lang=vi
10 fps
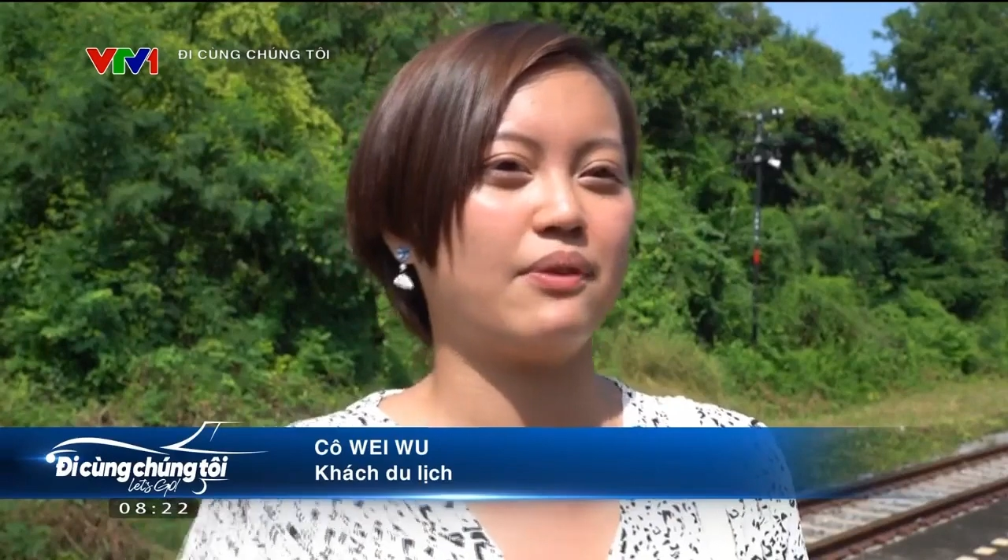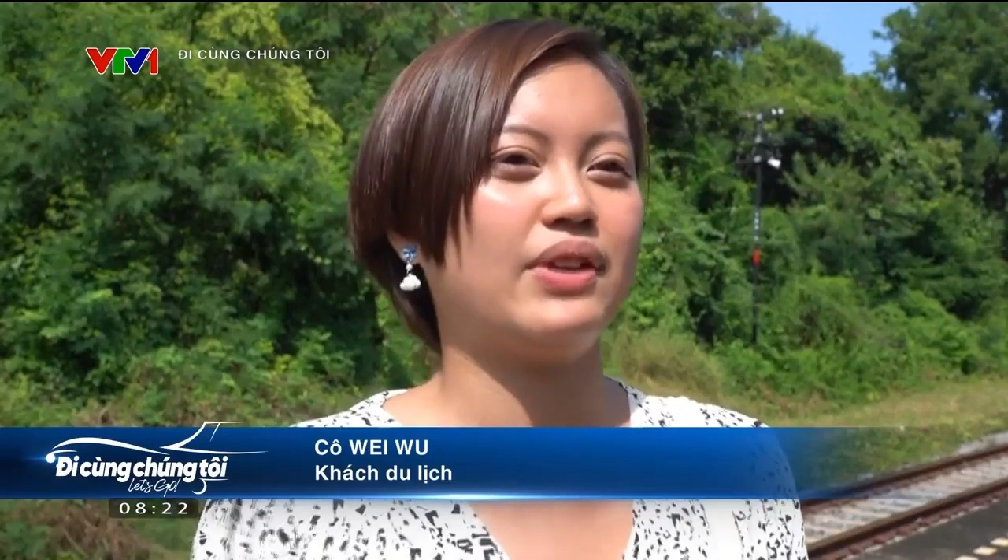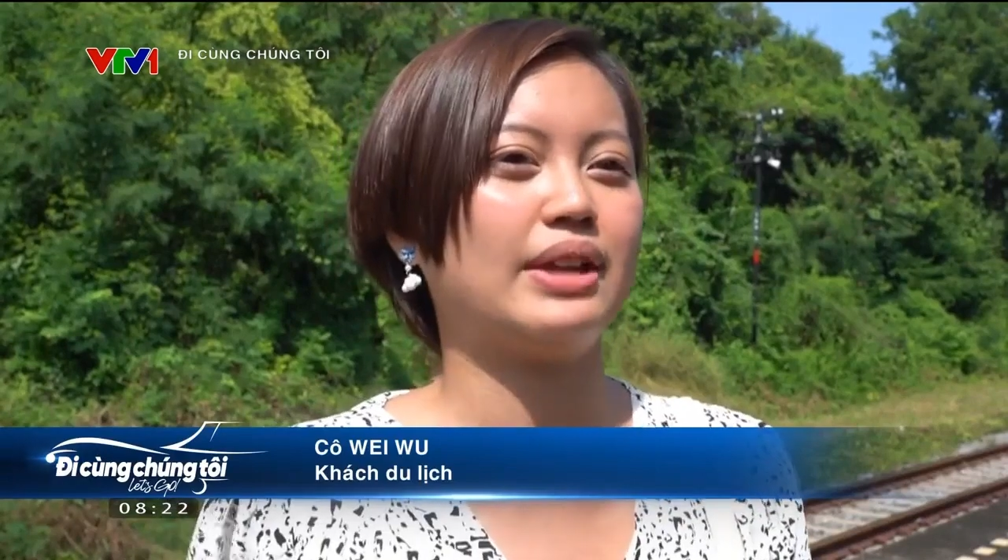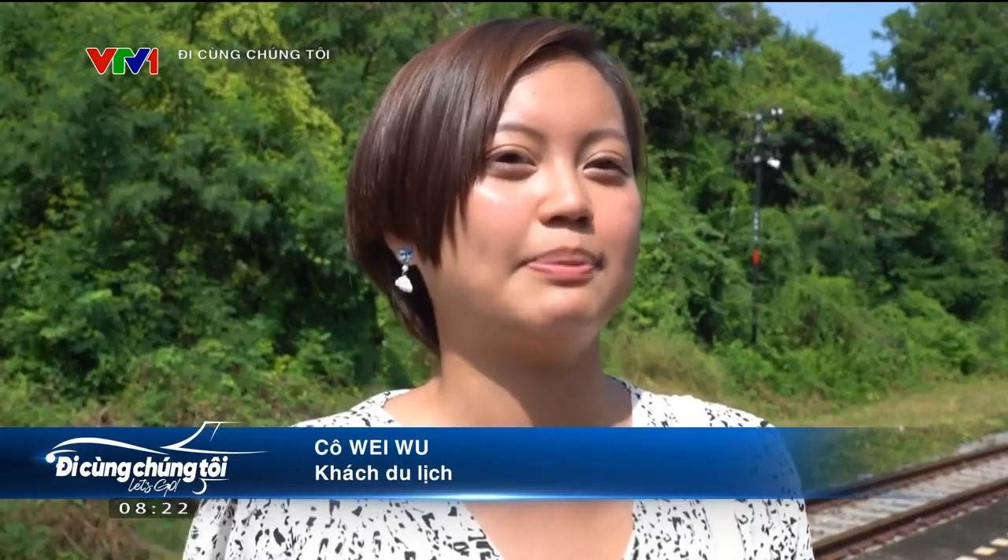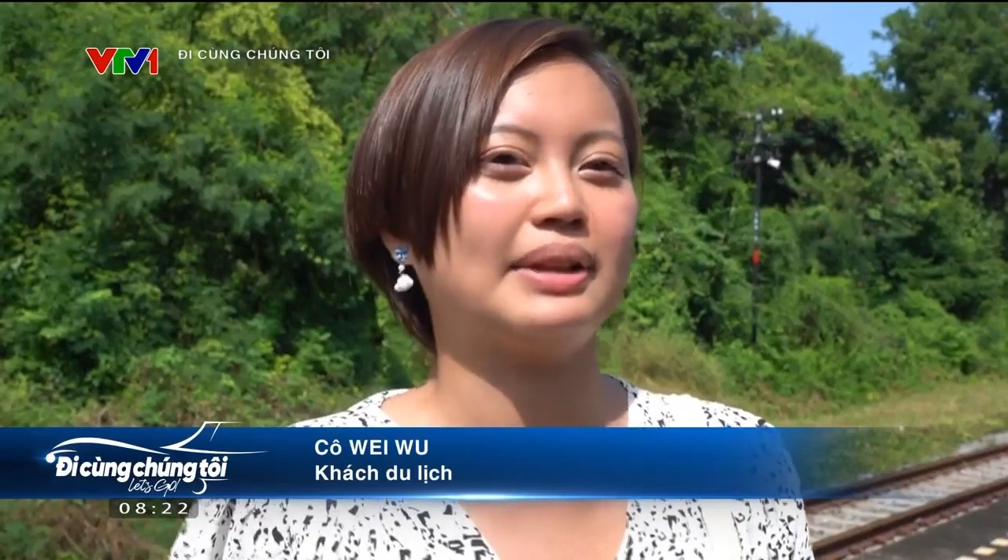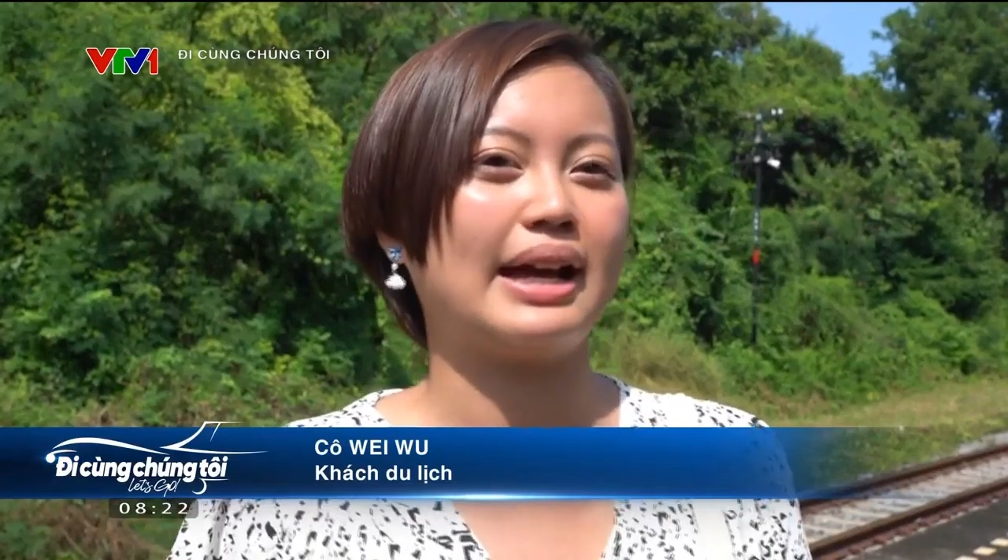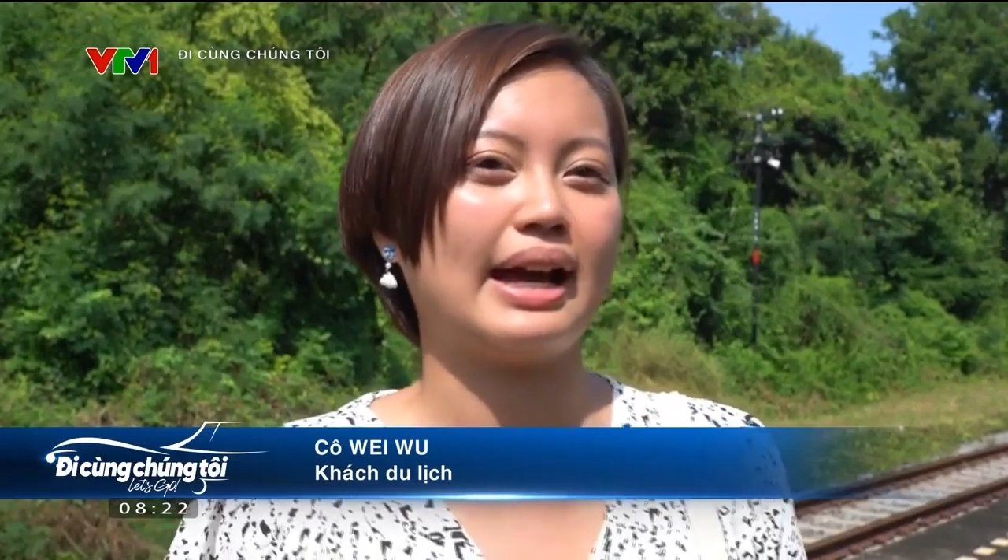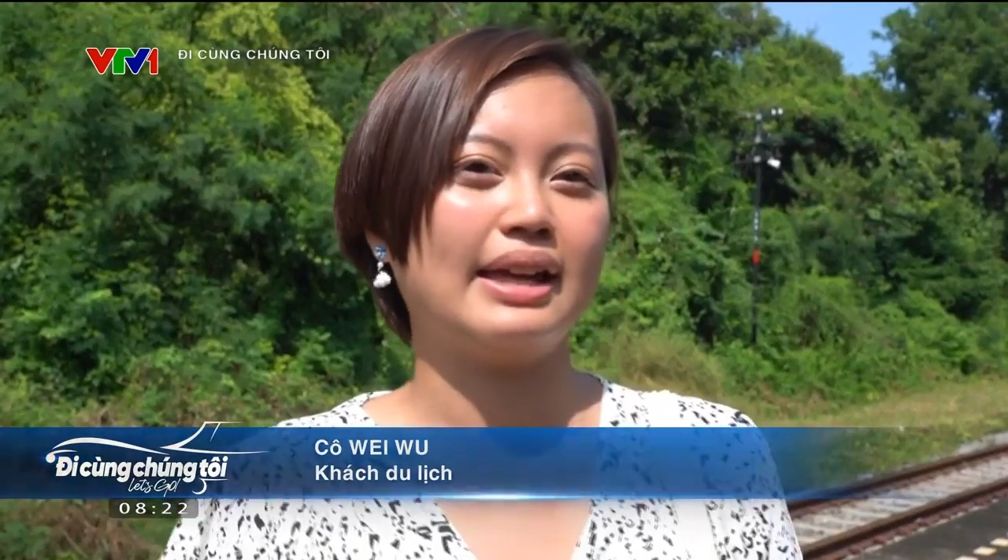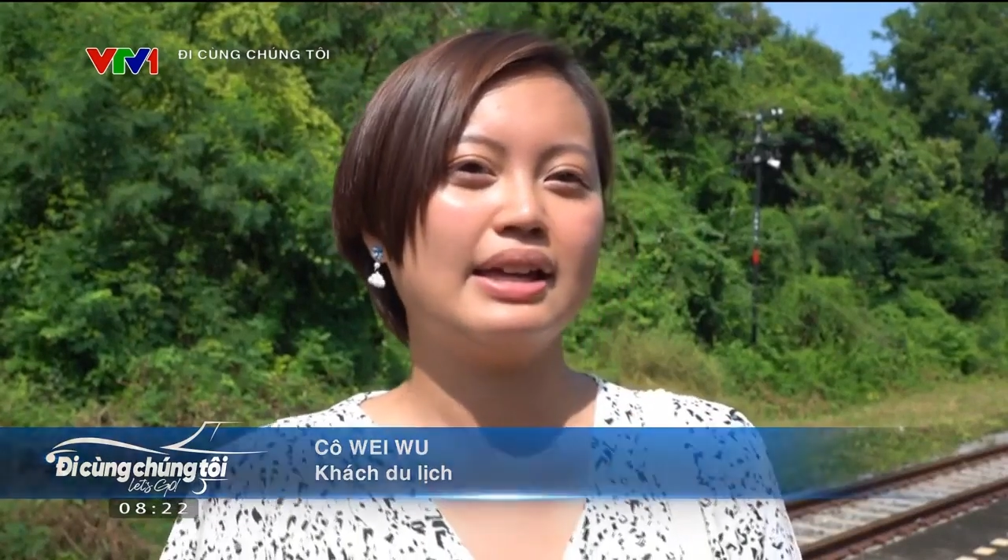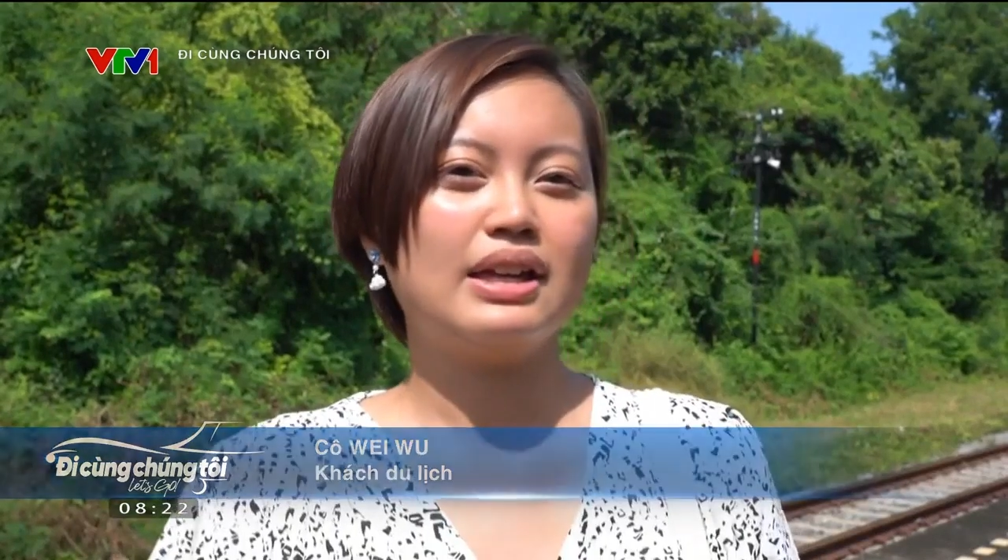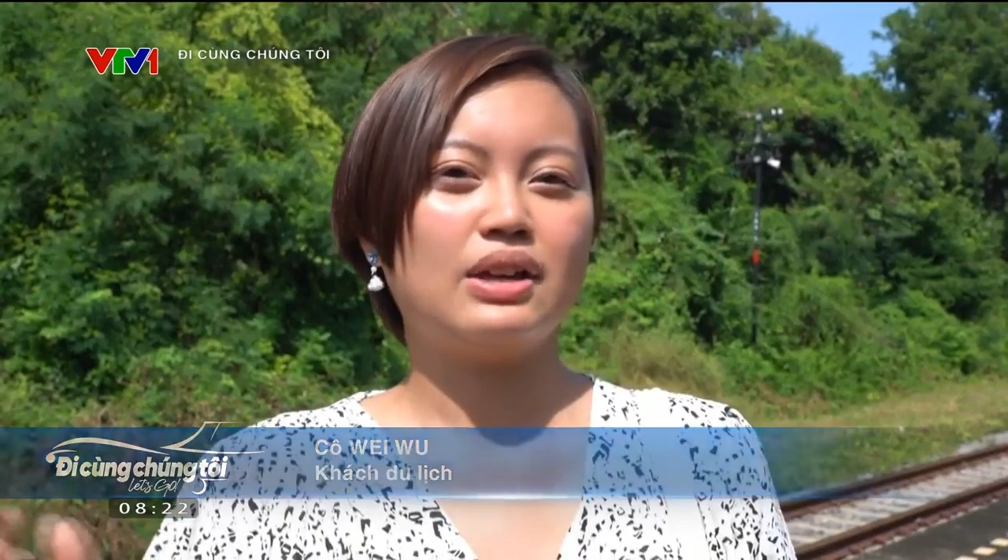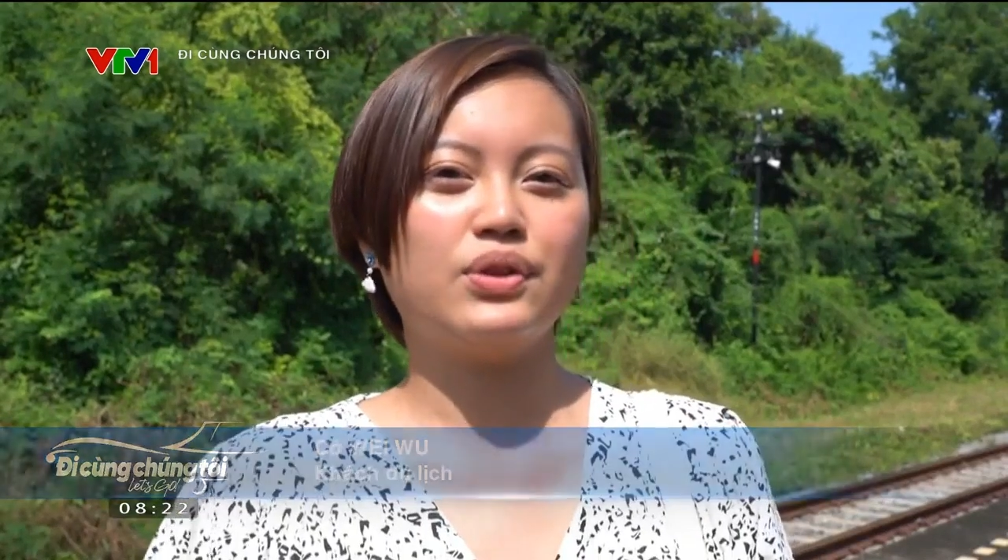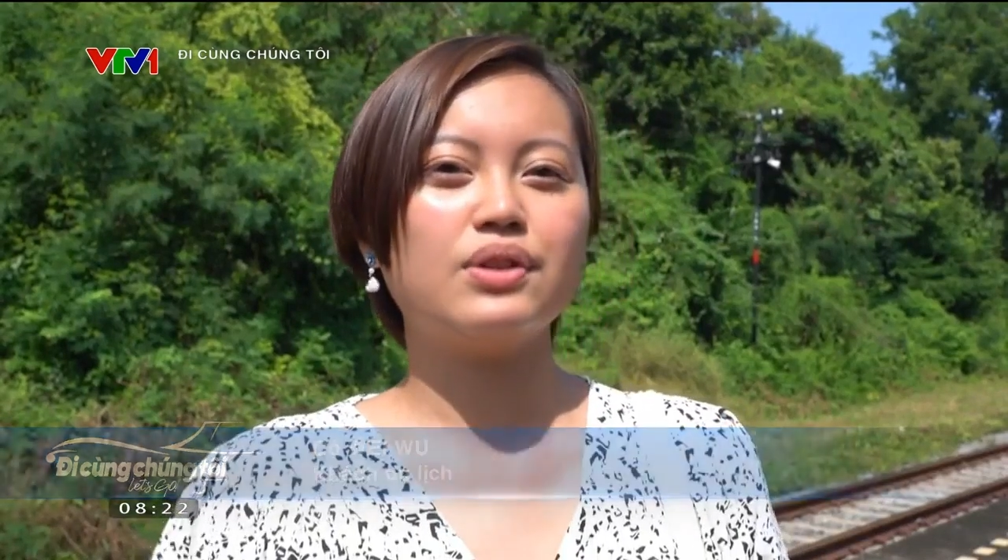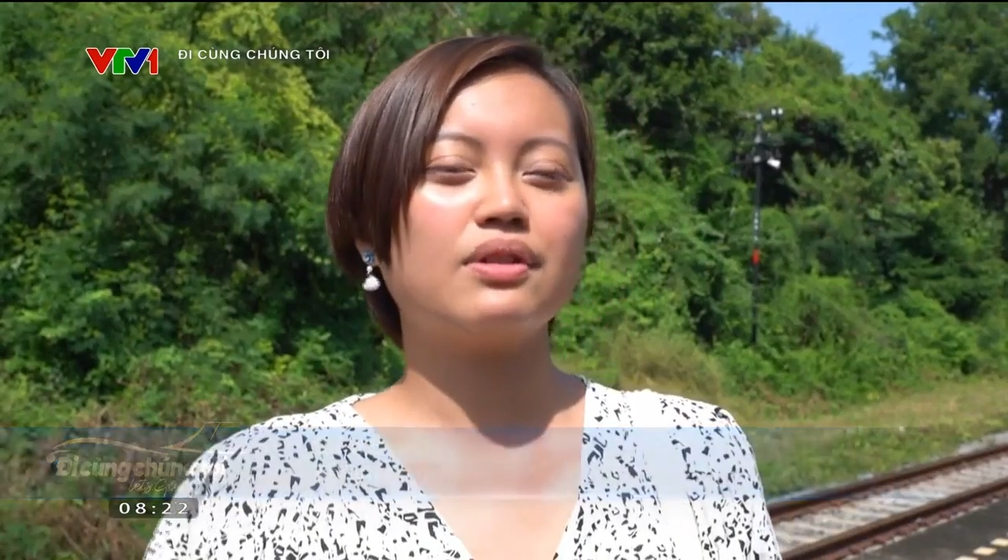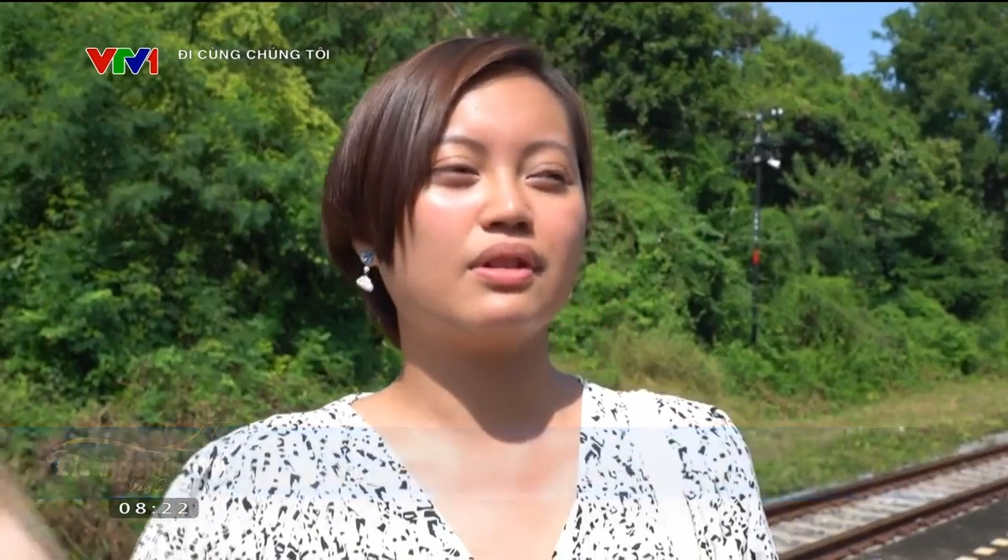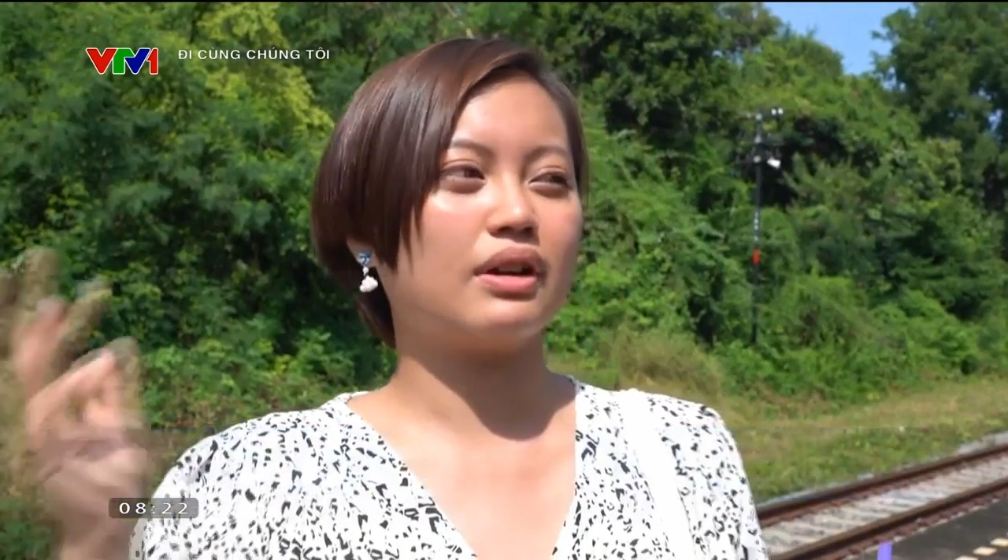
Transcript: mà hầu hết du khách lựa chọn